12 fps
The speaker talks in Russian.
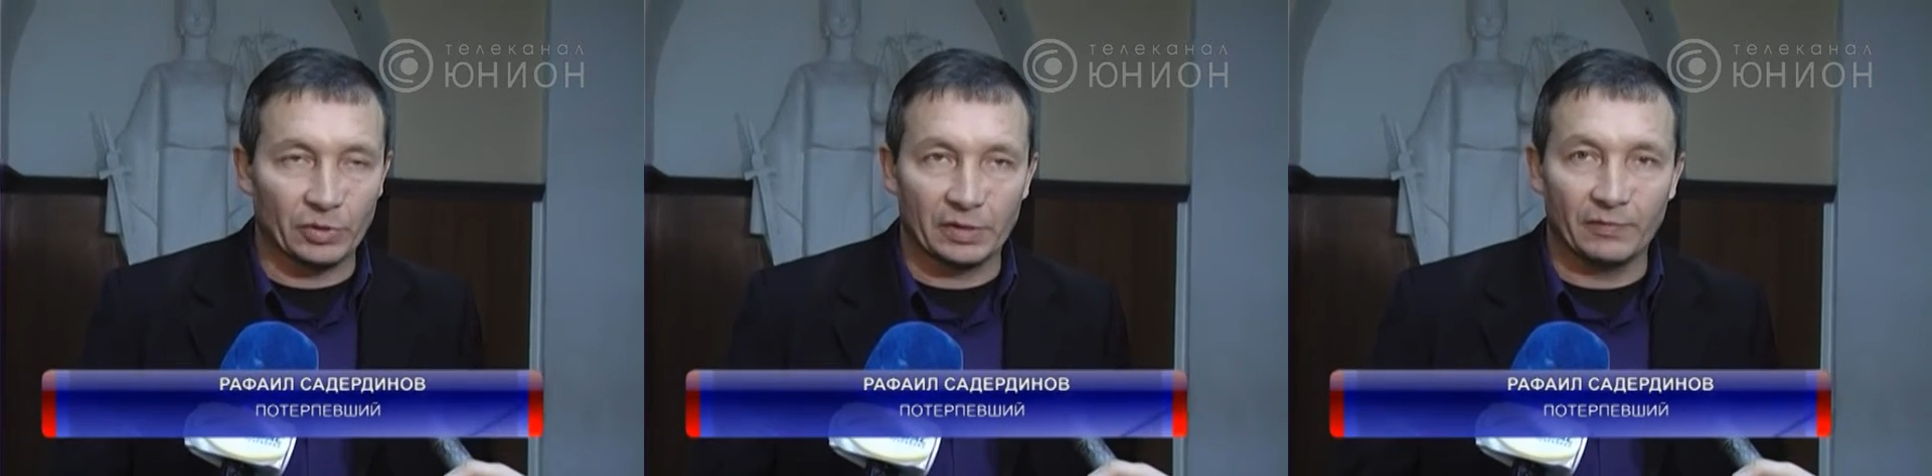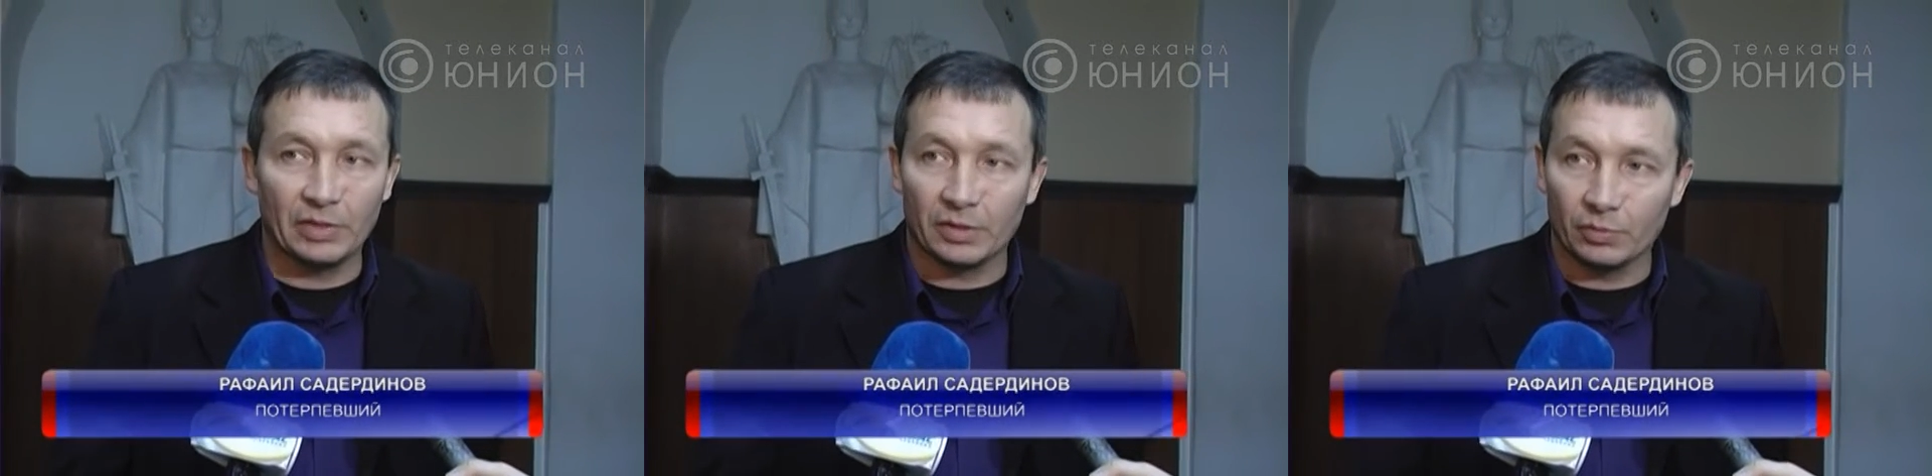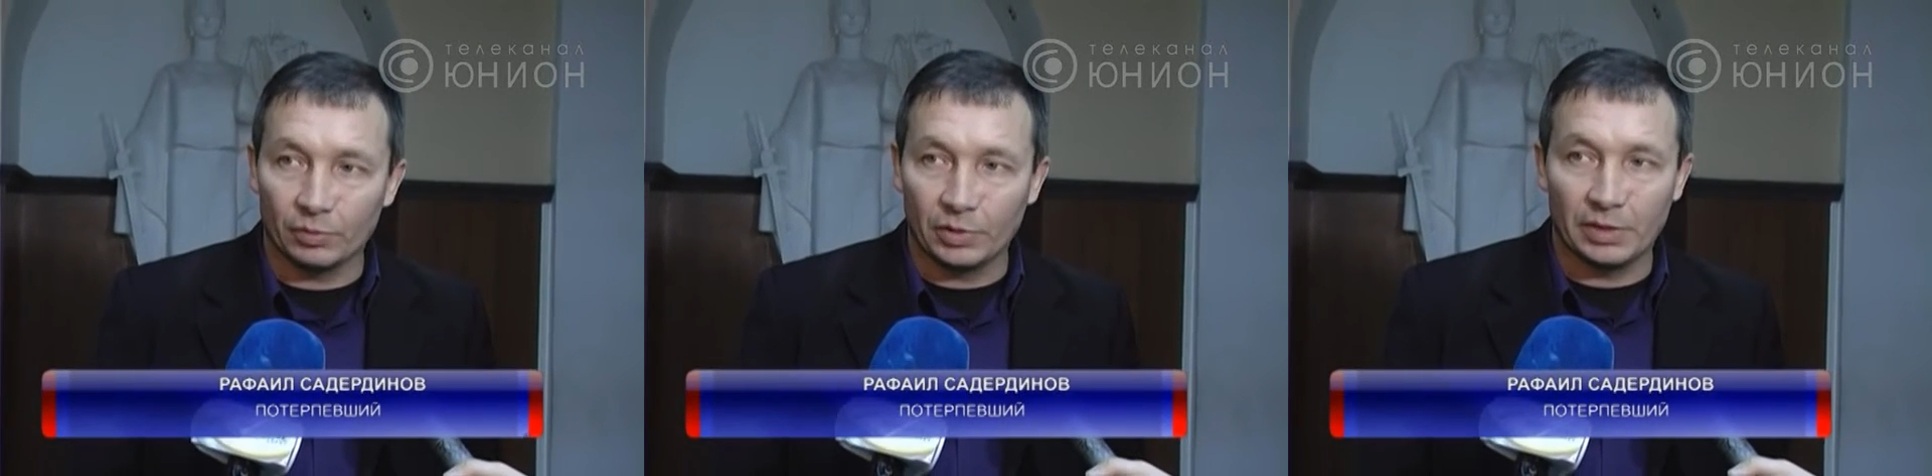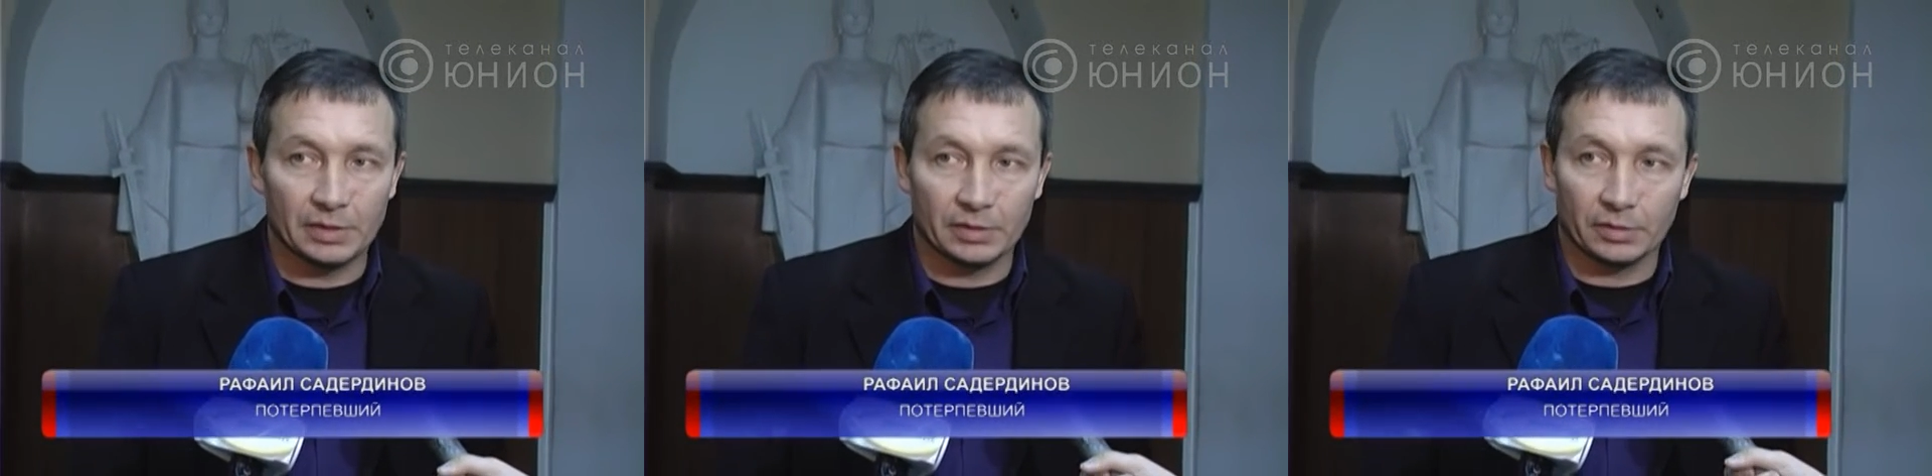вы видите,
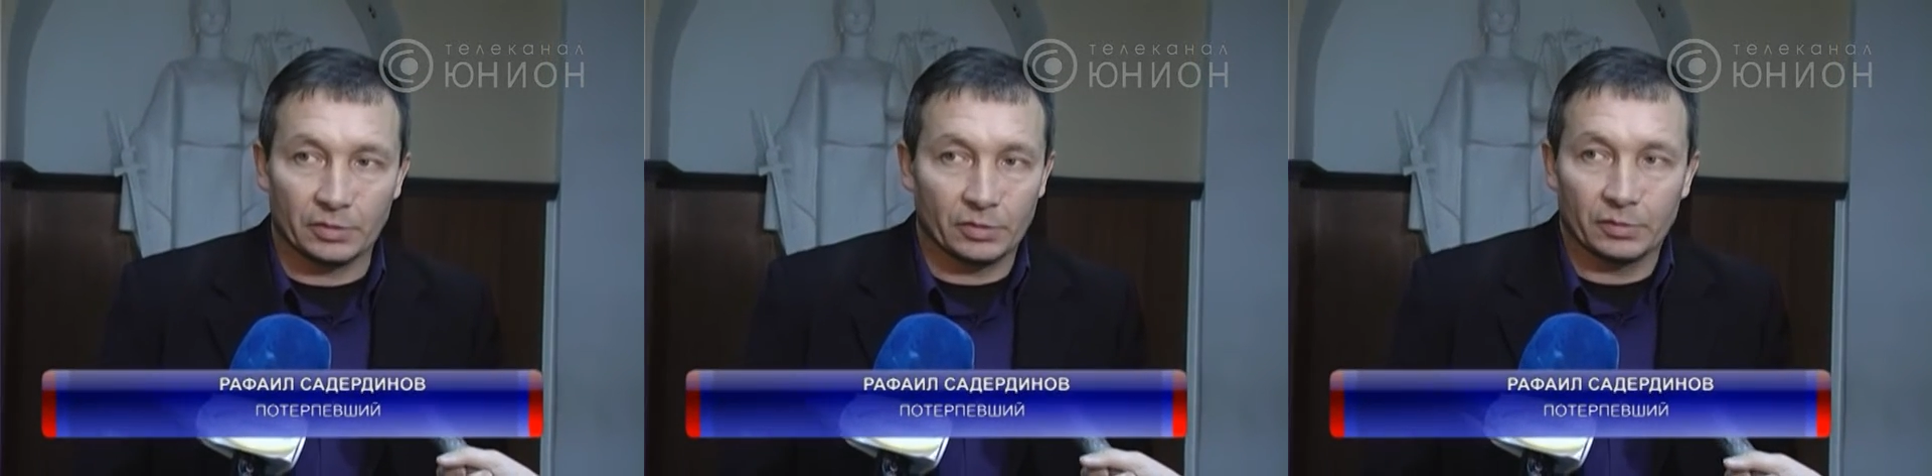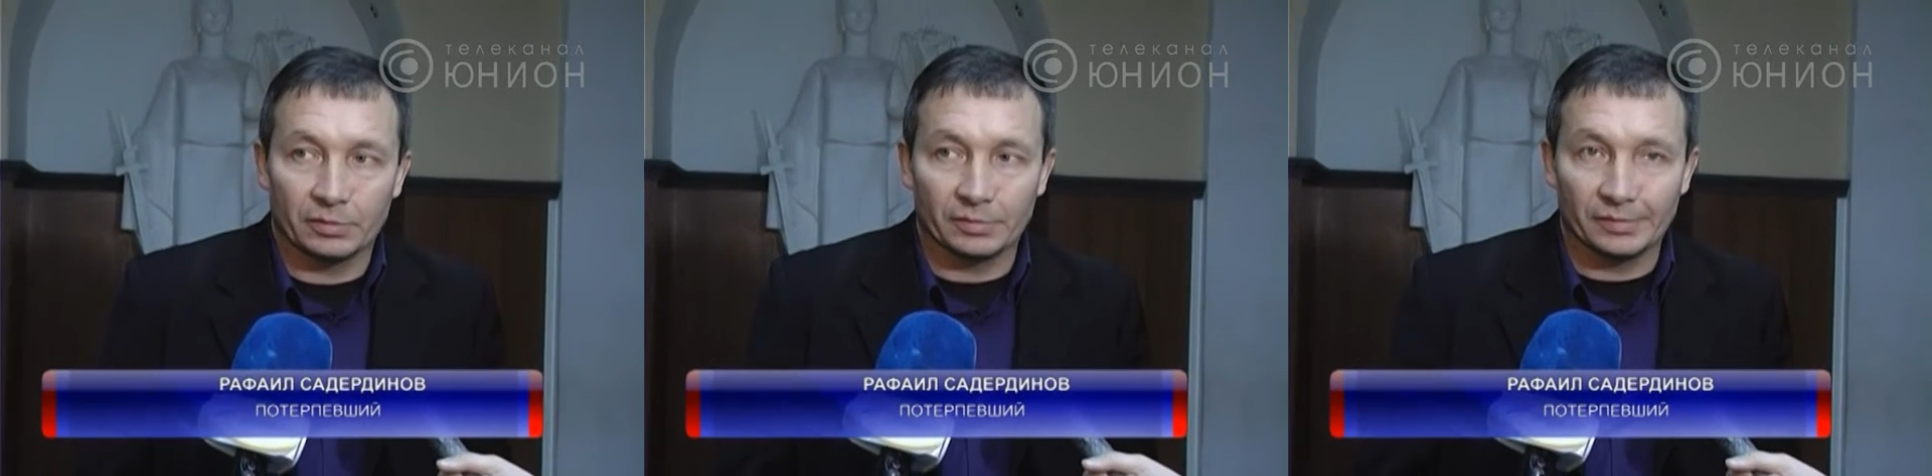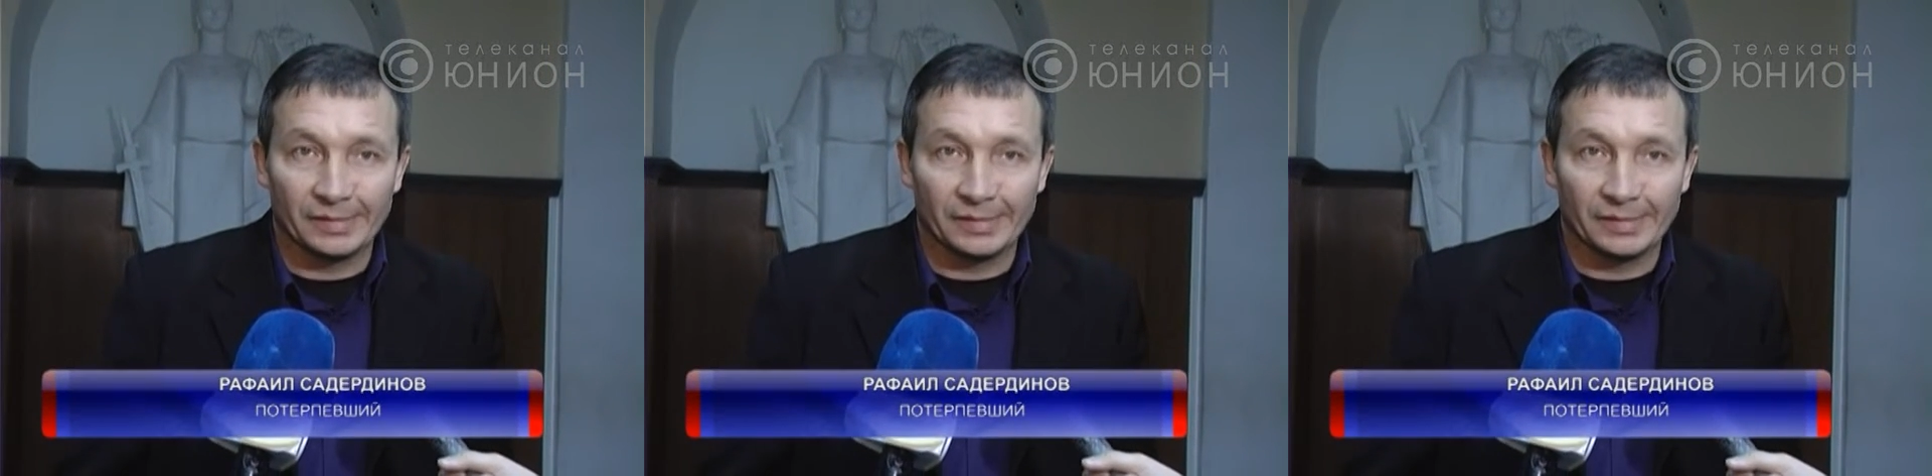убедиться, то...